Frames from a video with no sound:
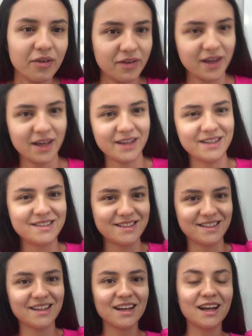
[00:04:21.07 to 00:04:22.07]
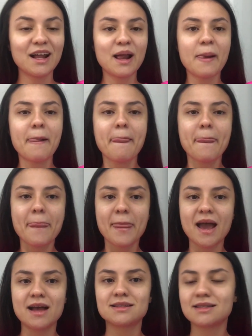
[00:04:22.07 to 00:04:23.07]
vídeo.
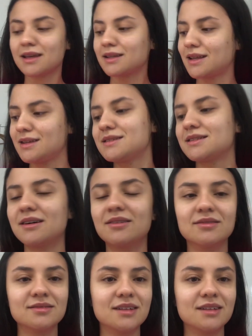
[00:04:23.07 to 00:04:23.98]
Essa é a intenção,